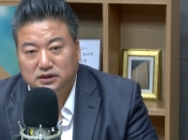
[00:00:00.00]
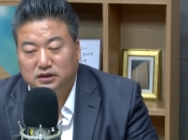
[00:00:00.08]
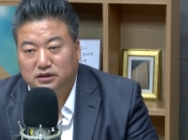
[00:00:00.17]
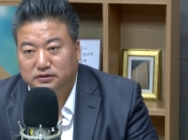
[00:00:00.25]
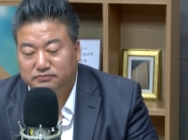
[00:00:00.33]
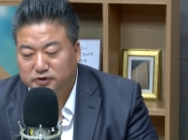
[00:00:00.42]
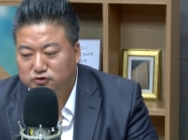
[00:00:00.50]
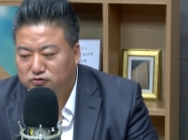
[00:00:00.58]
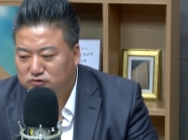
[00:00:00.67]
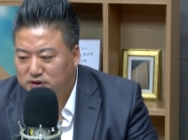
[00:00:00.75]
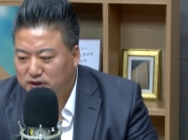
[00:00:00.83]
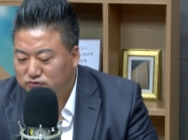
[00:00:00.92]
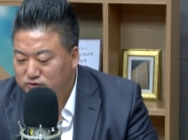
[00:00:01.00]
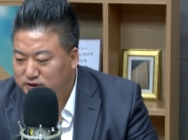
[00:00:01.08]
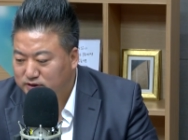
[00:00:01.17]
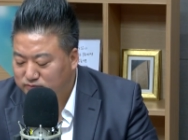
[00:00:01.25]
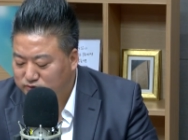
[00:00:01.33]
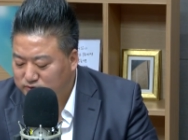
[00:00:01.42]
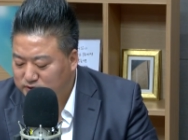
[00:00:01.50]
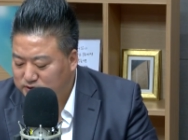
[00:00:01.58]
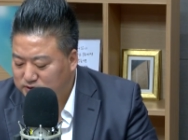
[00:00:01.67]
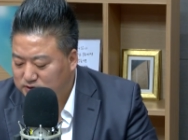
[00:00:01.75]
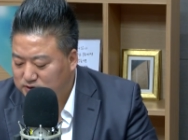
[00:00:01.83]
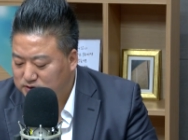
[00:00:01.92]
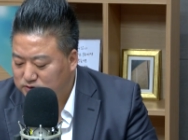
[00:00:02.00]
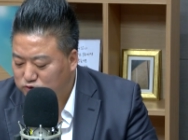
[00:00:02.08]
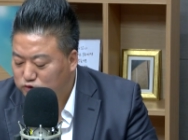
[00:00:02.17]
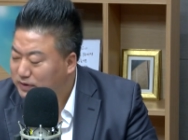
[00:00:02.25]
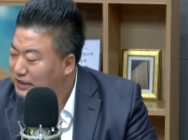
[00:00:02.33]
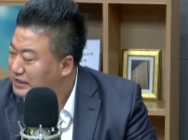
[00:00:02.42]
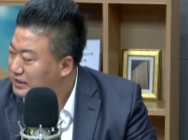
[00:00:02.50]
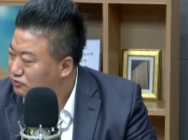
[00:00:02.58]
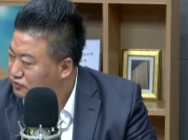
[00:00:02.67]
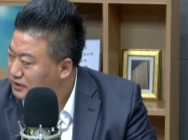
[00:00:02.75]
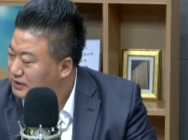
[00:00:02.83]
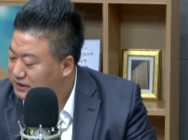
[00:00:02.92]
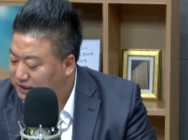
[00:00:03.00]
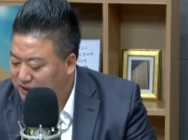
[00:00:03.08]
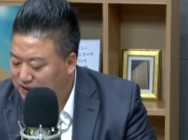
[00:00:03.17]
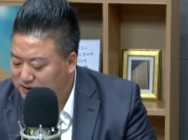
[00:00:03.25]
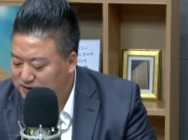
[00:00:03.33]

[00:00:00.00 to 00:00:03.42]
어, 미국과 우리 정부는 우발과 우연이다.